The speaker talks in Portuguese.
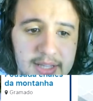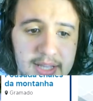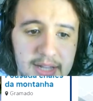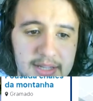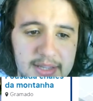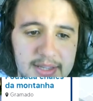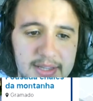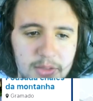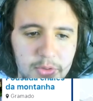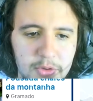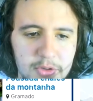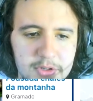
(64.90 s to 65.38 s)
Que
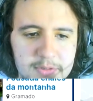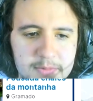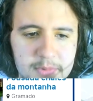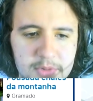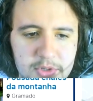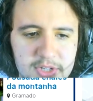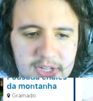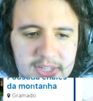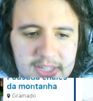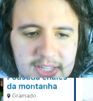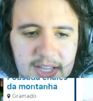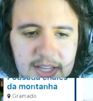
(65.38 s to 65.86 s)
ele tem
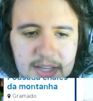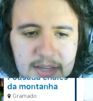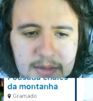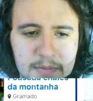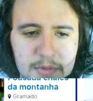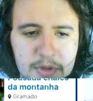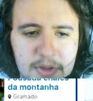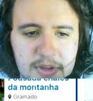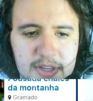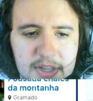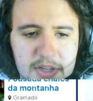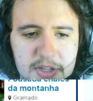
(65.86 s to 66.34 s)
2000 de ataque e
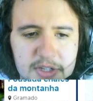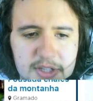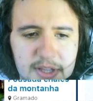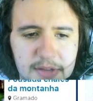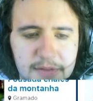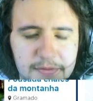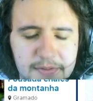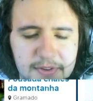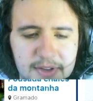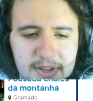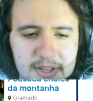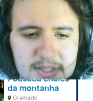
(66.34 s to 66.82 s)
1500 de
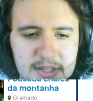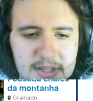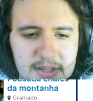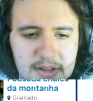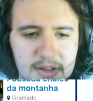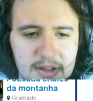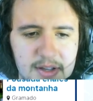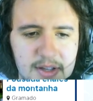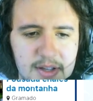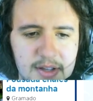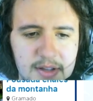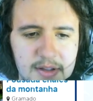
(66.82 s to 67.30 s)
defesa.
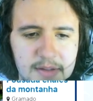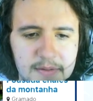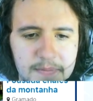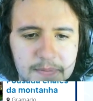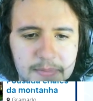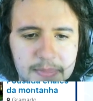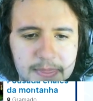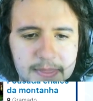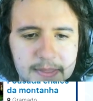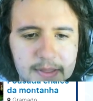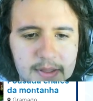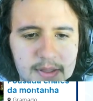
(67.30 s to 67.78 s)

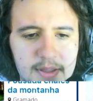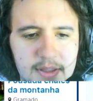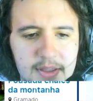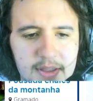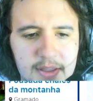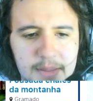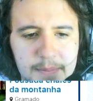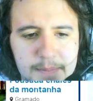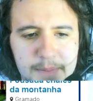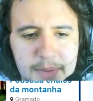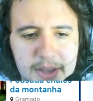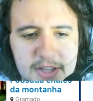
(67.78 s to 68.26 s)

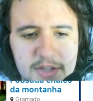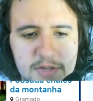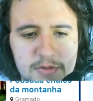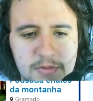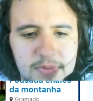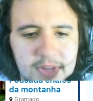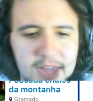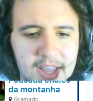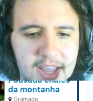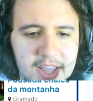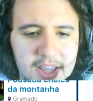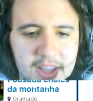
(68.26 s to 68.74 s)
E pede
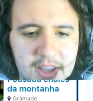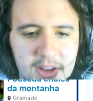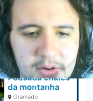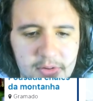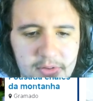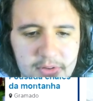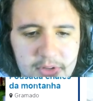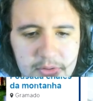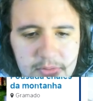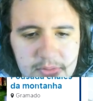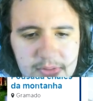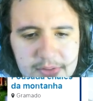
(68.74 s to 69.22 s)
um
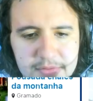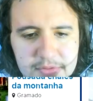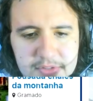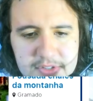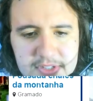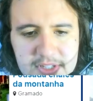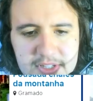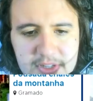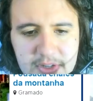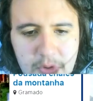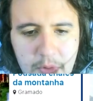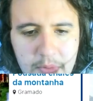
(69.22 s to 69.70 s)
guerreiro e um level
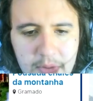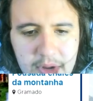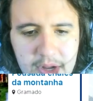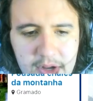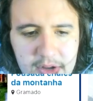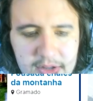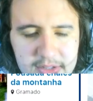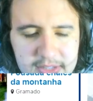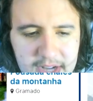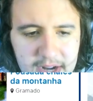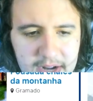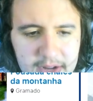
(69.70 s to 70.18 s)
5 ao
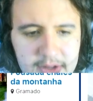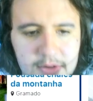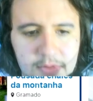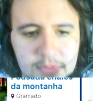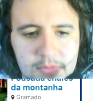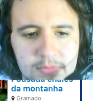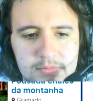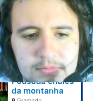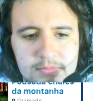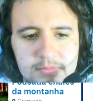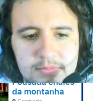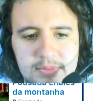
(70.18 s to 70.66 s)
maior
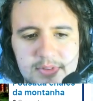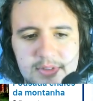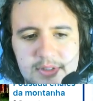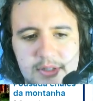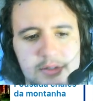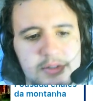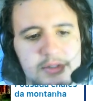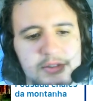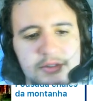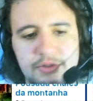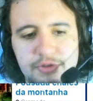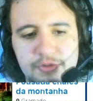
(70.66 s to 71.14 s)
dragão. Ou
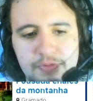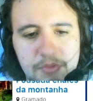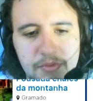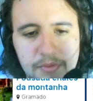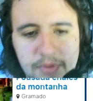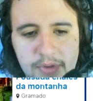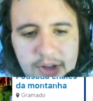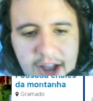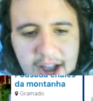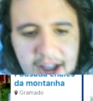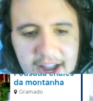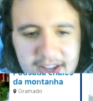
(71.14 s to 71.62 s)
seja, tipo
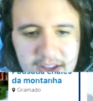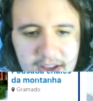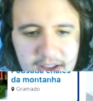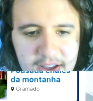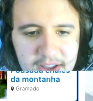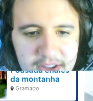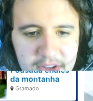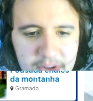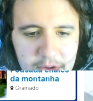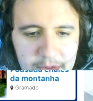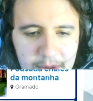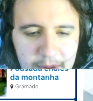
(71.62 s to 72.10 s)
um
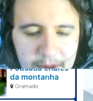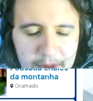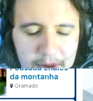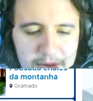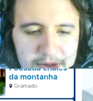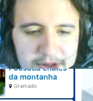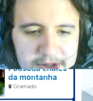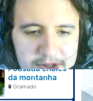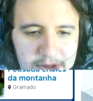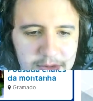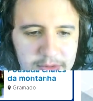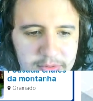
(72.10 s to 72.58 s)
Gaia e uma
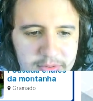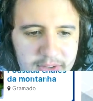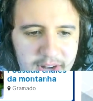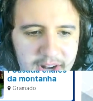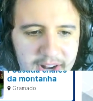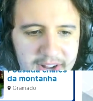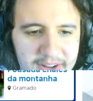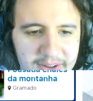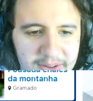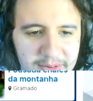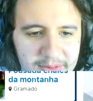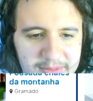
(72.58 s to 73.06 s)
maldição do
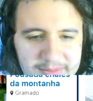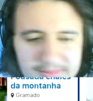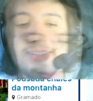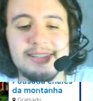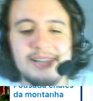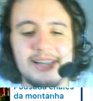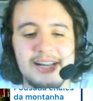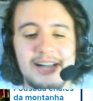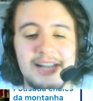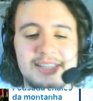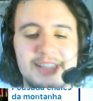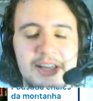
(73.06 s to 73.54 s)
dragão. Se
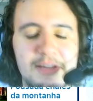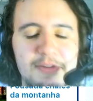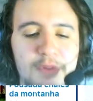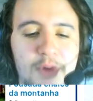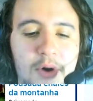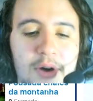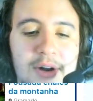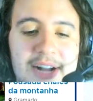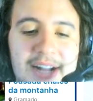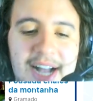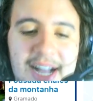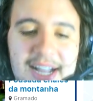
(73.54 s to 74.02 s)
essa carta é
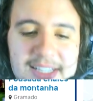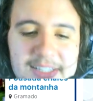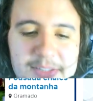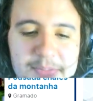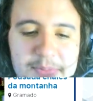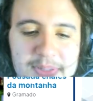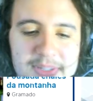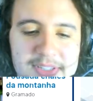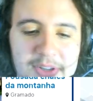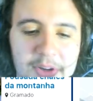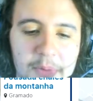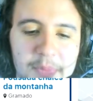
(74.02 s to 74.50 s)
invocada
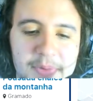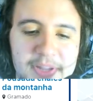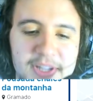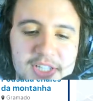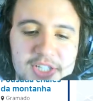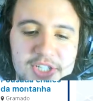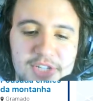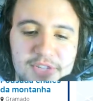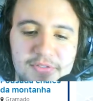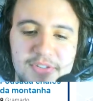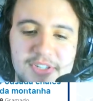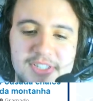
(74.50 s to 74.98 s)

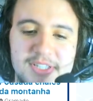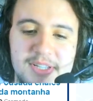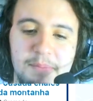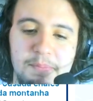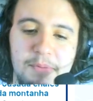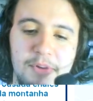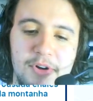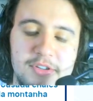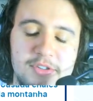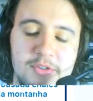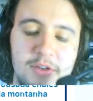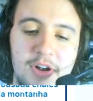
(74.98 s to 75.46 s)
especialmente, você
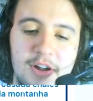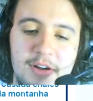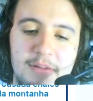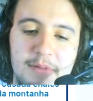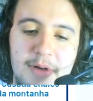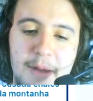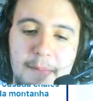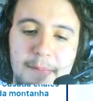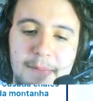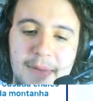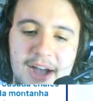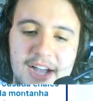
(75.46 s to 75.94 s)
pode escolher
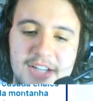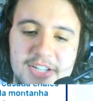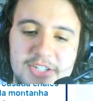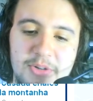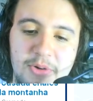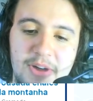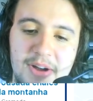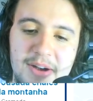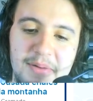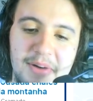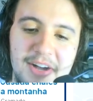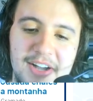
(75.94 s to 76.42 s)
uma
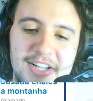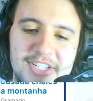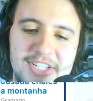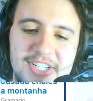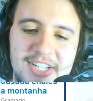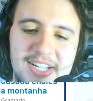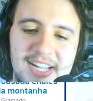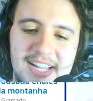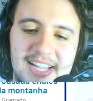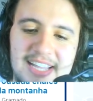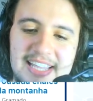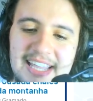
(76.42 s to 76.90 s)
mágica ou
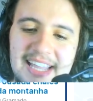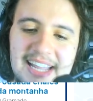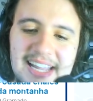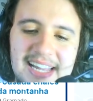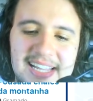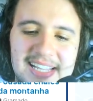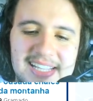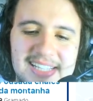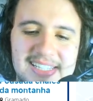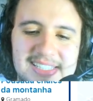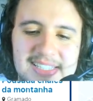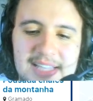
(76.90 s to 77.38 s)
armadilha que
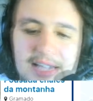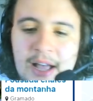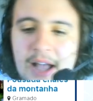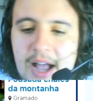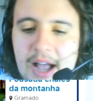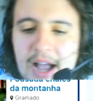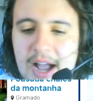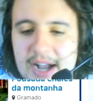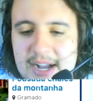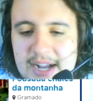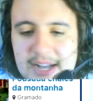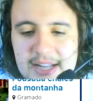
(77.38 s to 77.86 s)
lista
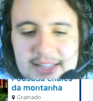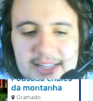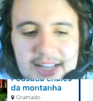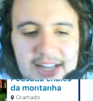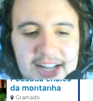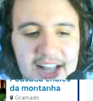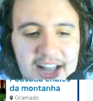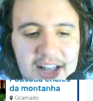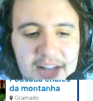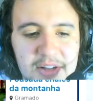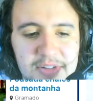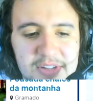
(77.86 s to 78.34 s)
a carta
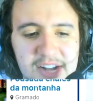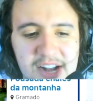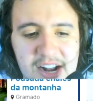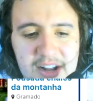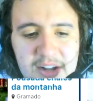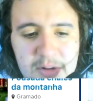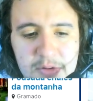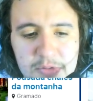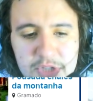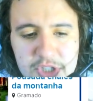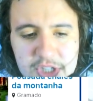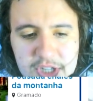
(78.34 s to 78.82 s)
Gaia o
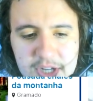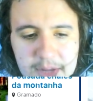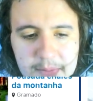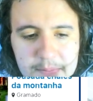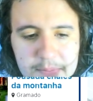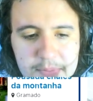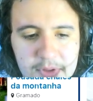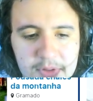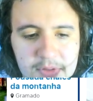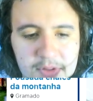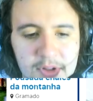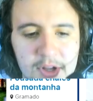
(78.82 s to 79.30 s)
Dragão
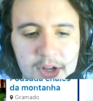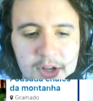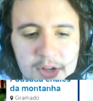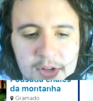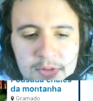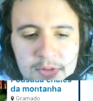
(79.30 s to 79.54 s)
Champion